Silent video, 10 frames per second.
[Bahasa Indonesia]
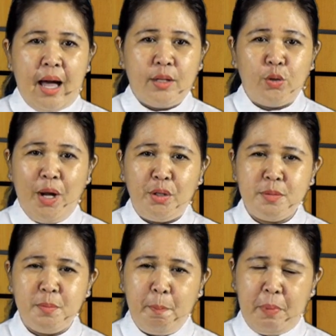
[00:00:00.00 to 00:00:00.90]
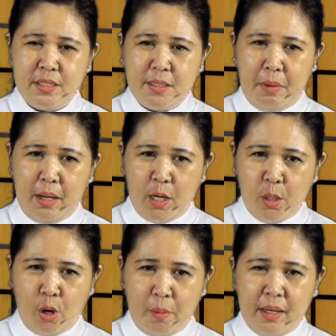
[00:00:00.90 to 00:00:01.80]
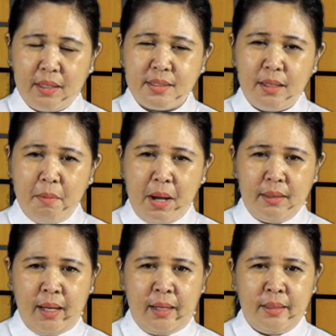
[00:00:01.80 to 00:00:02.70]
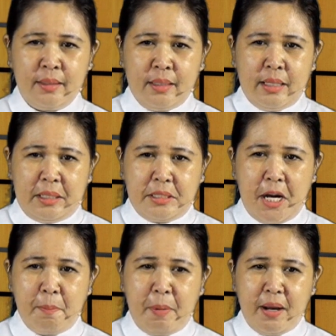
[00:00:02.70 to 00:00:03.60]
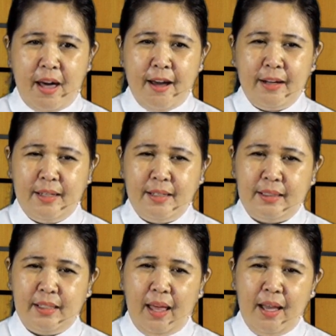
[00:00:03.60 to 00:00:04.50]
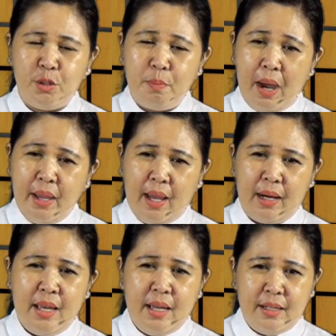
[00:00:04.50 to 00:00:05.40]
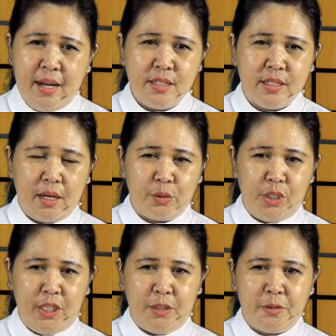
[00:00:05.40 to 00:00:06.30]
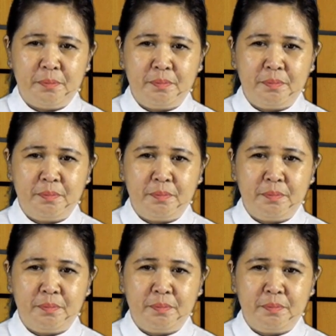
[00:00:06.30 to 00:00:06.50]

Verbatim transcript: Aku harus mempersembahkan korban keselamatan dan pada hari ini telah kubayar nasarku itu.